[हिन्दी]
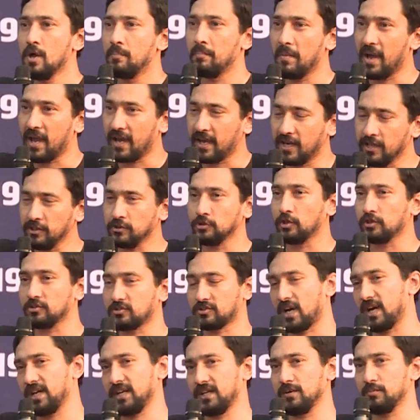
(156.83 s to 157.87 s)
मैं
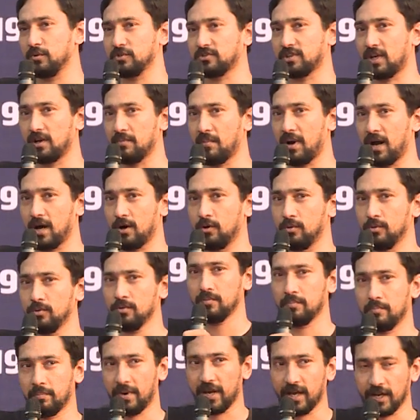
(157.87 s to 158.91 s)
हिंदुस्तानी मुसलमान हूँ
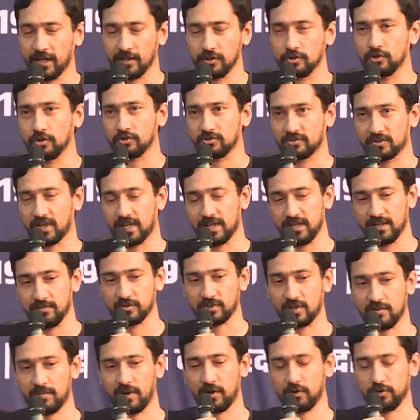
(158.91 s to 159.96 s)
मैं हिंदुस्तानी
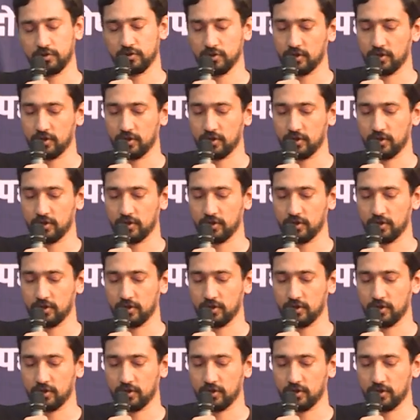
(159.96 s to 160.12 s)
मुसलमान हूँ